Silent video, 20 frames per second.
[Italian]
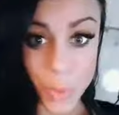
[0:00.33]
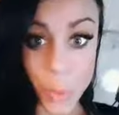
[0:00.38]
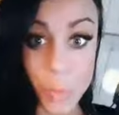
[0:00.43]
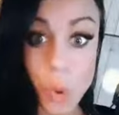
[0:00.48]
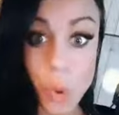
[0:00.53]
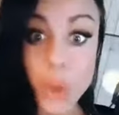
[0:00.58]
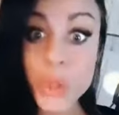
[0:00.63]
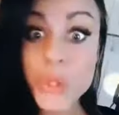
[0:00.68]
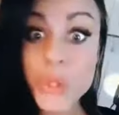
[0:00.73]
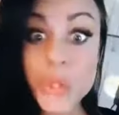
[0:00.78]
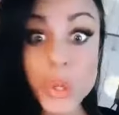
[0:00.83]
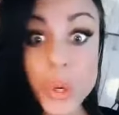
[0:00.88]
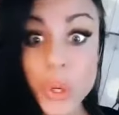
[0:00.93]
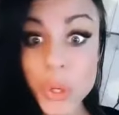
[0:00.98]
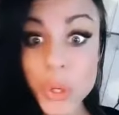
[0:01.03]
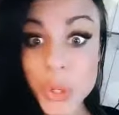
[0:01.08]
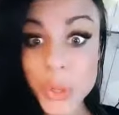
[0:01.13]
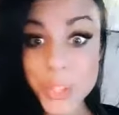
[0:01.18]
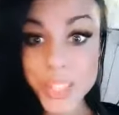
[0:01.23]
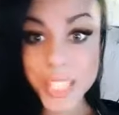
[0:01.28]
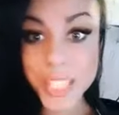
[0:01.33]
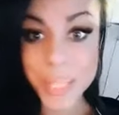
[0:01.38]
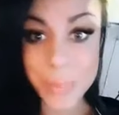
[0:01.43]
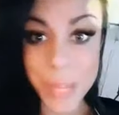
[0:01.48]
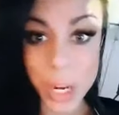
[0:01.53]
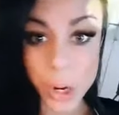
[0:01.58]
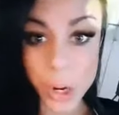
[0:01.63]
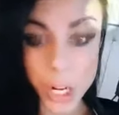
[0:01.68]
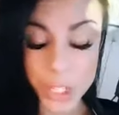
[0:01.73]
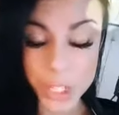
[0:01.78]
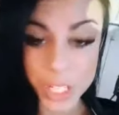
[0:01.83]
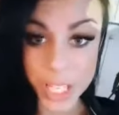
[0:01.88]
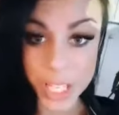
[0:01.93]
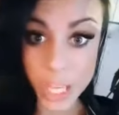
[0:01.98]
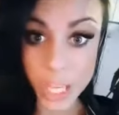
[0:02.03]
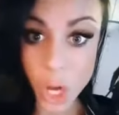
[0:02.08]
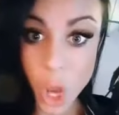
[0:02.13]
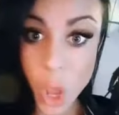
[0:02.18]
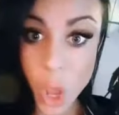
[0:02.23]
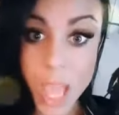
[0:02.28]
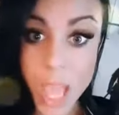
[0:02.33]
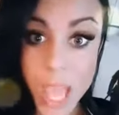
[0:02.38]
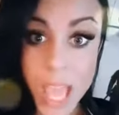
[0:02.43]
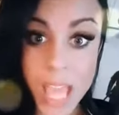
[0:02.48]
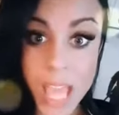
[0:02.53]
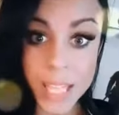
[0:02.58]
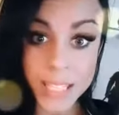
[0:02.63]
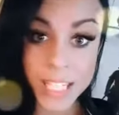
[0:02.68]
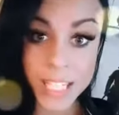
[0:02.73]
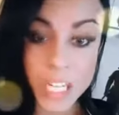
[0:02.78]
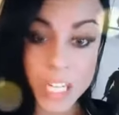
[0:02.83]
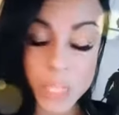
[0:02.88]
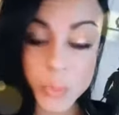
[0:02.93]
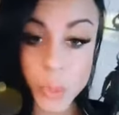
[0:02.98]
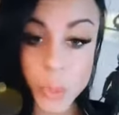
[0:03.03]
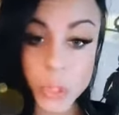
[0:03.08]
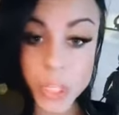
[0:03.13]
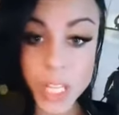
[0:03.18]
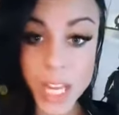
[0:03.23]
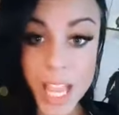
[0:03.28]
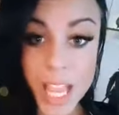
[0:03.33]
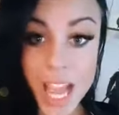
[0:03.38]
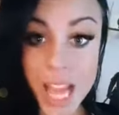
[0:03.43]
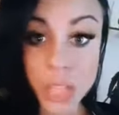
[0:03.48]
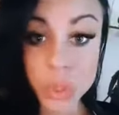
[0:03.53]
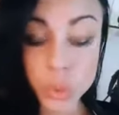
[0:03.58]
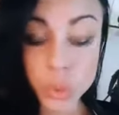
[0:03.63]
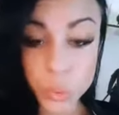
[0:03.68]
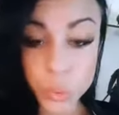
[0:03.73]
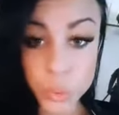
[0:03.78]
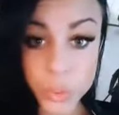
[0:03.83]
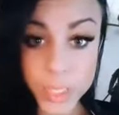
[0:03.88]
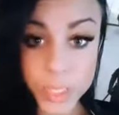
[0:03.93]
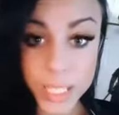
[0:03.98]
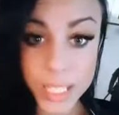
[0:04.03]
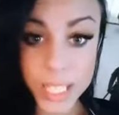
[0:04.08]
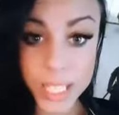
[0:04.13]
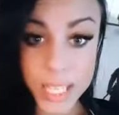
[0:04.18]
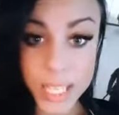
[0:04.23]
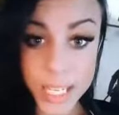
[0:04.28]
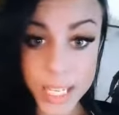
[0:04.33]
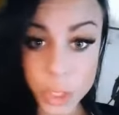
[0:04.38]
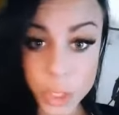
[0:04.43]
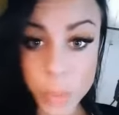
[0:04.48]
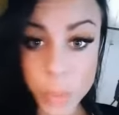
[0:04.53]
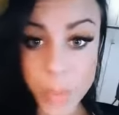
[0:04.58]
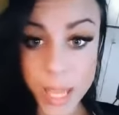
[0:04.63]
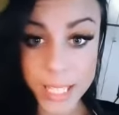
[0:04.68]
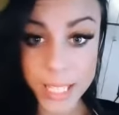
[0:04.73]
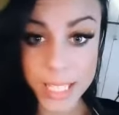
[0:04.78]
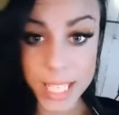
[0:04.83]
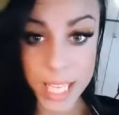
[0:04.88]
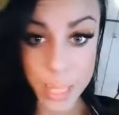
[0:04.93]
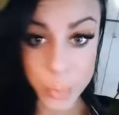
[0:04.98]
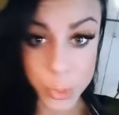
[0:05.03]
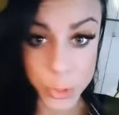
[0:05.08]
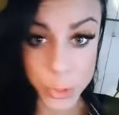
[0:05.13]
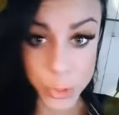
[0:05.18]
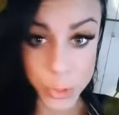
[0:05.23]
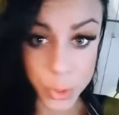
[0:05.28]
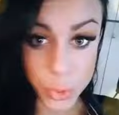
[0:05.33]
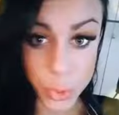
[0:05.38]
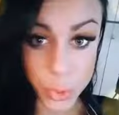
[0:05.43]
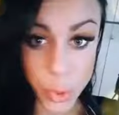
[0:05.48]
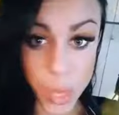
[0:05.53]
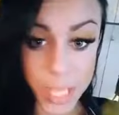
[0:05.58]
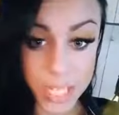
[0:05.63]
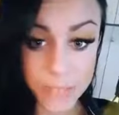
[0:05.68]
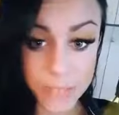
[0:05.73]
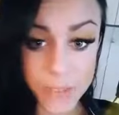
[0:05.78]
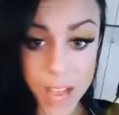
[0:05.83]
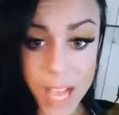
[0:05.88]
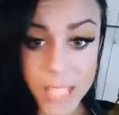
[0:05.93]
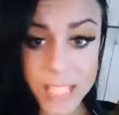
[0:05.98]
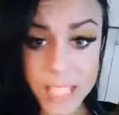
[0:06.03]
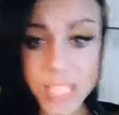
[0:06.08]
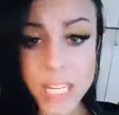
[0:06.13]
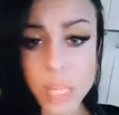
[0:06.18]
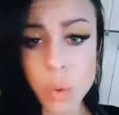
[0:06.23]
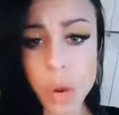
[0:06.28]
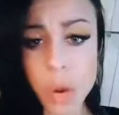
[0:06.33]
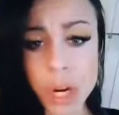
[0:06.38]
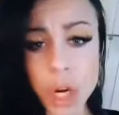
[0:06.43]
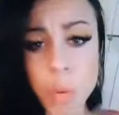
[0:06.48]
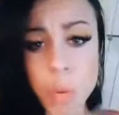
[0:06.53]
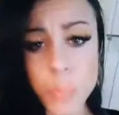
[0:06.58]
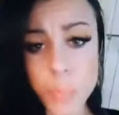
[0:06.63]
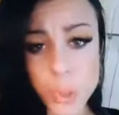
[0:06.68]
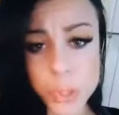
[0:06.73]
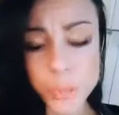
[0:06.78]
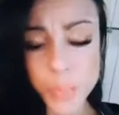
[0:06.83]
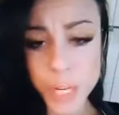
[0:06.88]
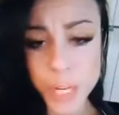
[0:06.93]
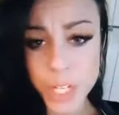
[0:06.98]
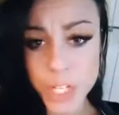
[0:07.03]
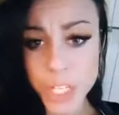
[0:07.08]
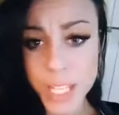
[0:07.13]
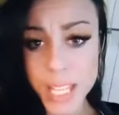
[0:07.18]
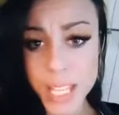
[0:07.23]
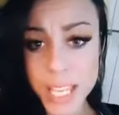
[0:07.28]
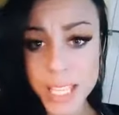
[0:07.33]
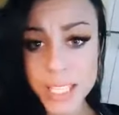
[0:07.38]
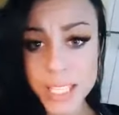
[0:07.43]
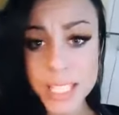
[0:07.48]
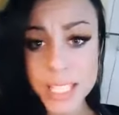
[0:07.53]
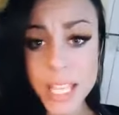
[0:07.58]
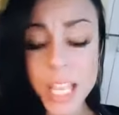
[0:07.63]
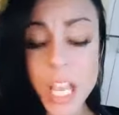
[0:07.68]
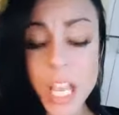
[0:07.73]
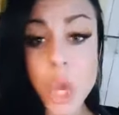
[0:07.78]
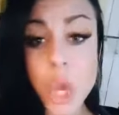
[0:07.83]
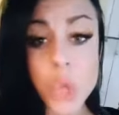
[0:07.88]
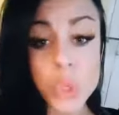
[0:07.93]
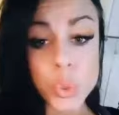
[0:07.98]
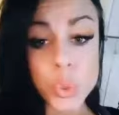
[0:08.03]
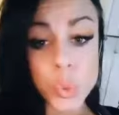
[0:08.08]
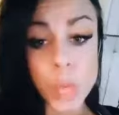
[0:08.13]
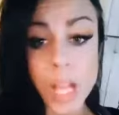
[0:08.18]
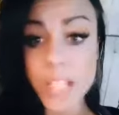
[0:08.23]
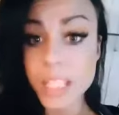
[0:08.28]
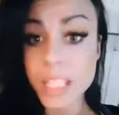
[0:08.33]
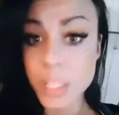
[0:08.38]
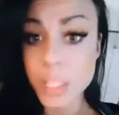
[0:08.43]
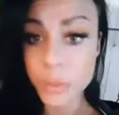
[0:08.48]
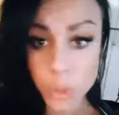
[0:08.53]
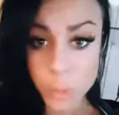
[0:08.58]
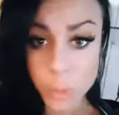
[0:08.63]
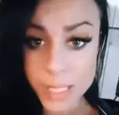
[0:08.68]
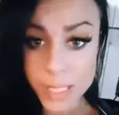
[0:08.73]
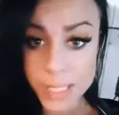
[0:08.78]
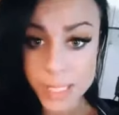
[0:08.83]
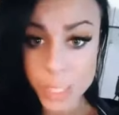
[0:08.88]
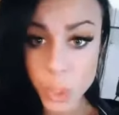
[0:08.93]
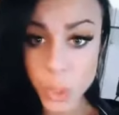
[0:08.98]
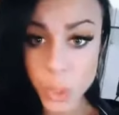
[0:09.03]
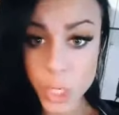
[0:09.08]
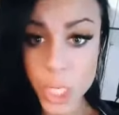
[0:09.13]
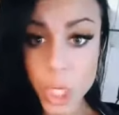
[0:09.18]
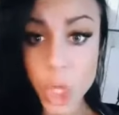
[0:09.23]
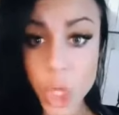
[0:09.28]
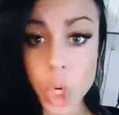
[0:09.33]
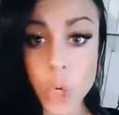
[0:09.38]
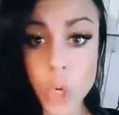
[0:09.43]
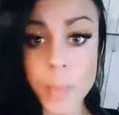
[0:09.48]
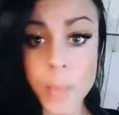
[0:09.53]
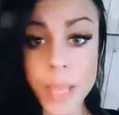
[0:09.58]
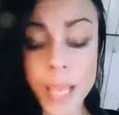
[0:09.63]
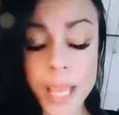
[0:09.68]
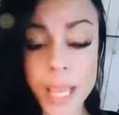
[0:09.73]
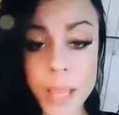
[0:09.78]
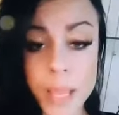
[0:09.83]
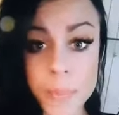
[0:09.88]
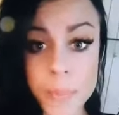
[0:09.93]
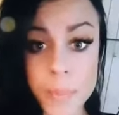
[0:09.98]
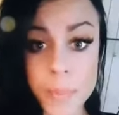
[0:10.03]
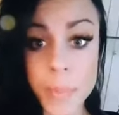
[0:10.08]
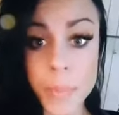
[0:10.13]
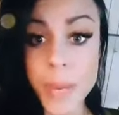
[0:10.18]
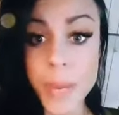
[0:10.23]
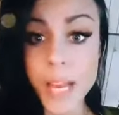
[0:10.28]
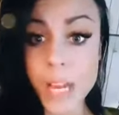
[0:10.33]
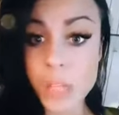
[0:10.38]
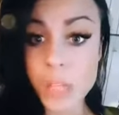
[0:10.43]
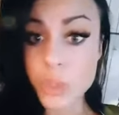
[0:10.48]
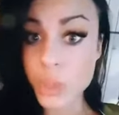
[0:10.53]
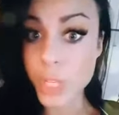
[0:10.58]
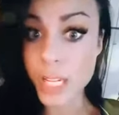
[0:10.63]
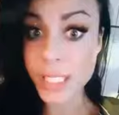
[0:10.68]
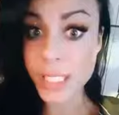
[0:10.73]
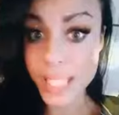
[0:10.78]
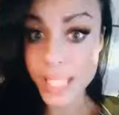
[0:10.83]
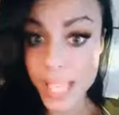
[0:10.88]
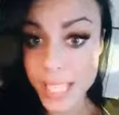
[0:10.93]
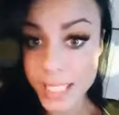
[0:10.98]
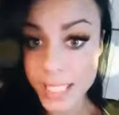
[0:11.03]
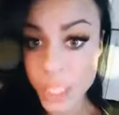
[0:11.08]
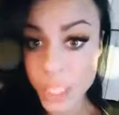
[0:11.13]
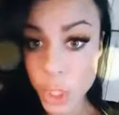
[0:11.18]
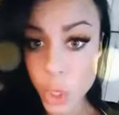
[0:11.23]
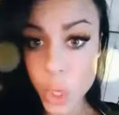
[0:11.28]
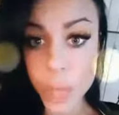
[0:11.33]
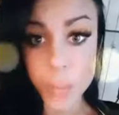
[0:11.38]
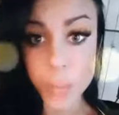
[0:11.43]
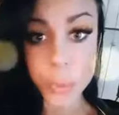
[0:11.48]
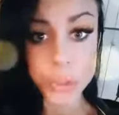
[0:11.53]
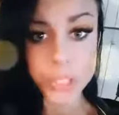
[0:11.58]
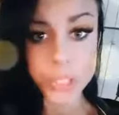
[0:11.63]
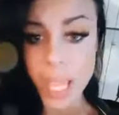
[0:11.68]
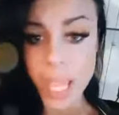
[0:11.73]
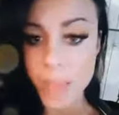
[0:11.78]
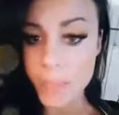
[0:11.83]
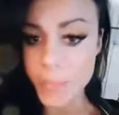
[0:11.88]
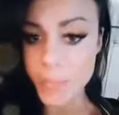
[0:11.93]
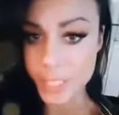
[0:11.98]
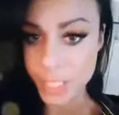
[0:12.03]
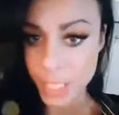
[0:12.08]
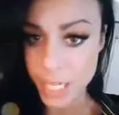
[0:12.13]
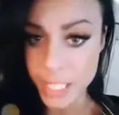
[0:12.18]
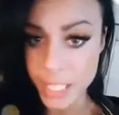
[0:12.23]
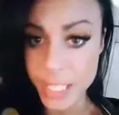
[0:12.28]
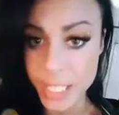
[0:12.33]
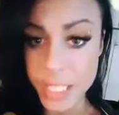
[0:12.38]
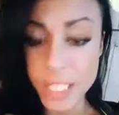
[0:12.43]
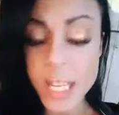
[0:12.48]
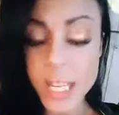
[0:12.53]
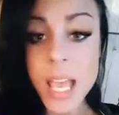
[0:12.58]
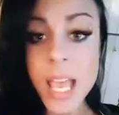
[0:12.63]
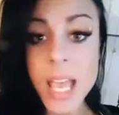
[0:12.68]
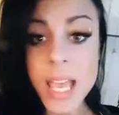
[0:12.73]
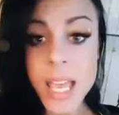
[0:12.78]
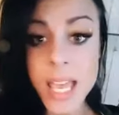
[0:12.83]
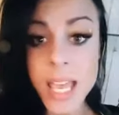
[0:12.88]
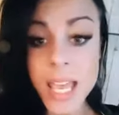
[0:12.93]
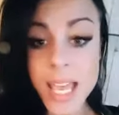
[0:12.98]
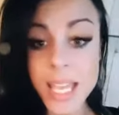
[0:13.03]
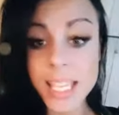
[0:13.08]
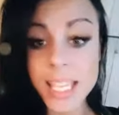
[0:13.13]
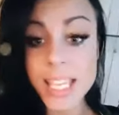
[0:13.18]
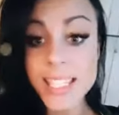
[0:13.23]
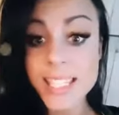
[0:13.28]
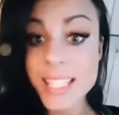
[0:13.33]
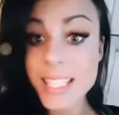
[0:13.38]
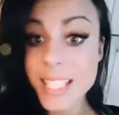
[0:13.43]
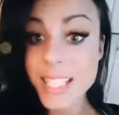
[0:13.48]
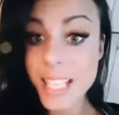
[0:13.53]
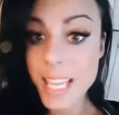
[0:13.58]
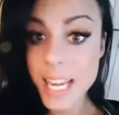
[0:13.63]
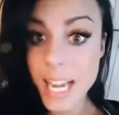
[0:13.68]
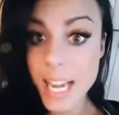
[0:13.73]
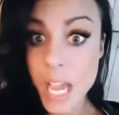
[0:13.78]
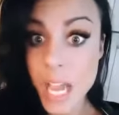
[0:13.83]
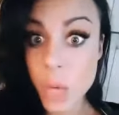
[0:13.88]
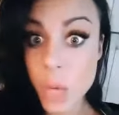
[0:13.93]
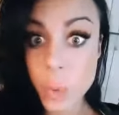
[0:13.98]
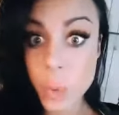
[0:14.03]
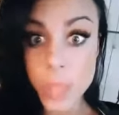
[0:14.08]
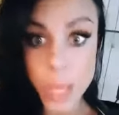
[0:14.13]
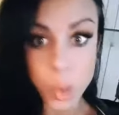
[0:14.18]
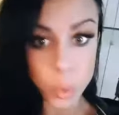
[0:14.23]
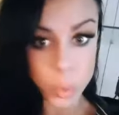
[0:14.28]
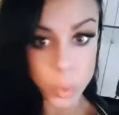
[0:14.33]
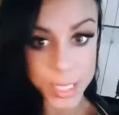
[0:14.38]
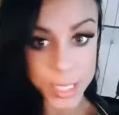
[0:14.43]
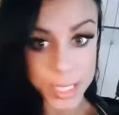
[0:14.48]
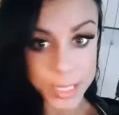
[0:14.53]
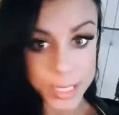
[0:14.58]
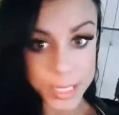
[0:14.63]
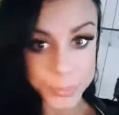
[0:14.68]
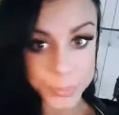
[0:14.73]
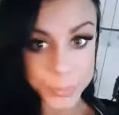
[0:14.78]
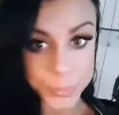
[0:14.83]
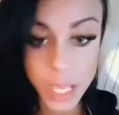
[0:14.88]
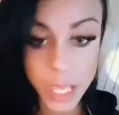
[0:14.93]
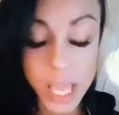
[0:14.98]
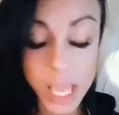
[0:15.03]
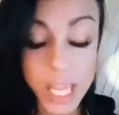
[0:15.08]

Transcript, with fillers: Buongiorno team, allora cercherò di rispondere a tutte le domande che mi sono arrivate riguardo il post precedente sull'alta formazione come preparatore atletico e bootcamp trainer eh, che si terrà qui a Udine.